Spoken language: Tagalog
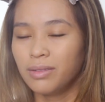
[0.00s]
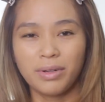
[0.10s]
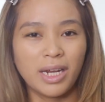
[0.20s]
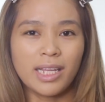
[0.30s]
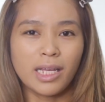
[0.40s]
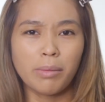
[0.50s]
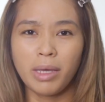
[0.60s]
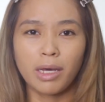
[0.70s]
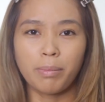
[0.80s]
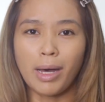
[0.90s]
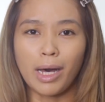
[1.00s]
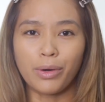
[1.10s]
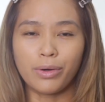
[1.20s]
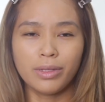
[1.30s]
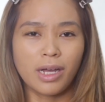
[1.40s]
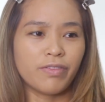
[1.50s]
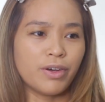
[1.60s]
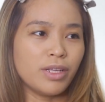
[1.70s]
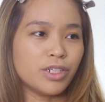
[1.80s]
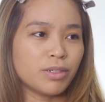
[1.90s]
wala, naka-makeup ba ako?
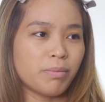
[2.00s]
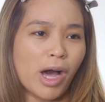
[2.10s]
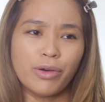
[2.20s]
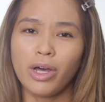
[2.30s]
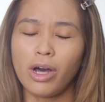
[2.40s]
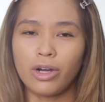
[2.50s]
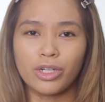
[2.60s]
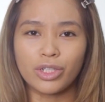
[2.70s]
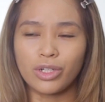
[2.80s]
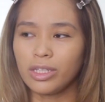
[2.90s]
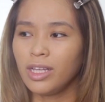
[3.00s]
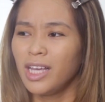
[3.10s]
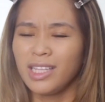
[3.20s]
Naka-foundation ba ako? Naka-cushion?